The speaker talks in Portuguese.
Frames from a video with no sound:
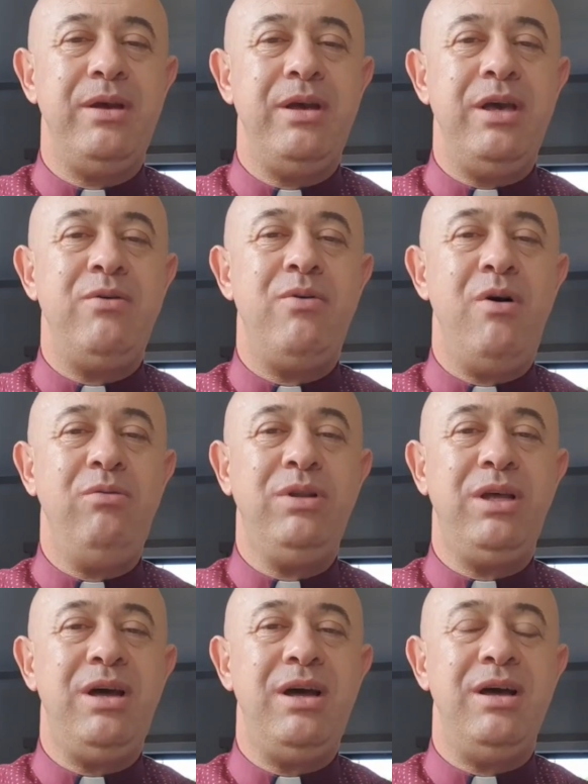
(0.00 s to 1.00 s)

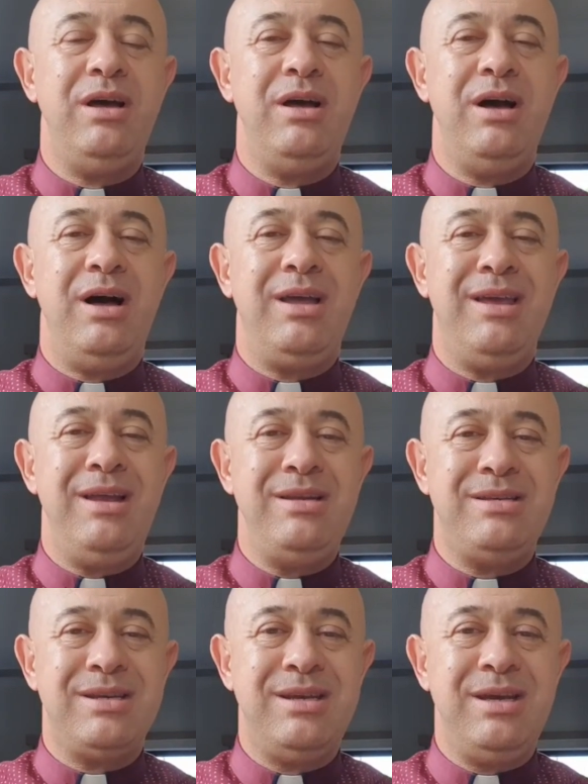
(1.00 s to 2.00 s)
encontra
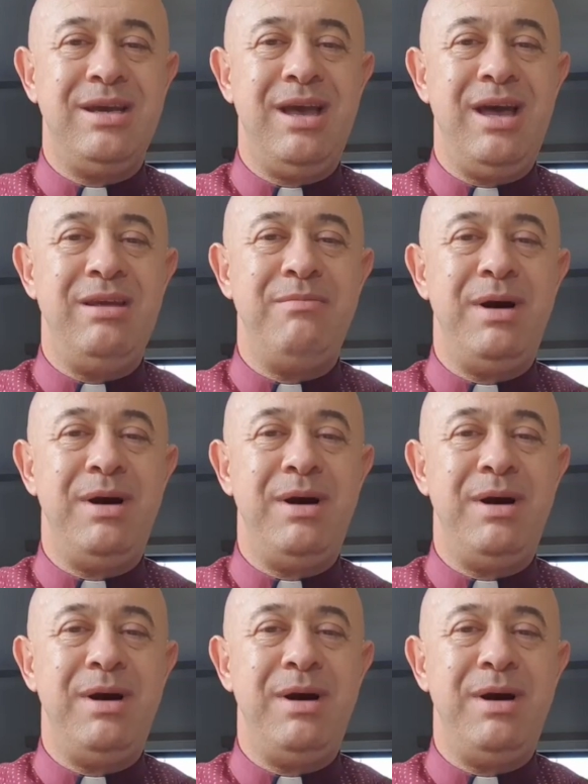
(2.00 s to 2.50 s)
aqueles que querem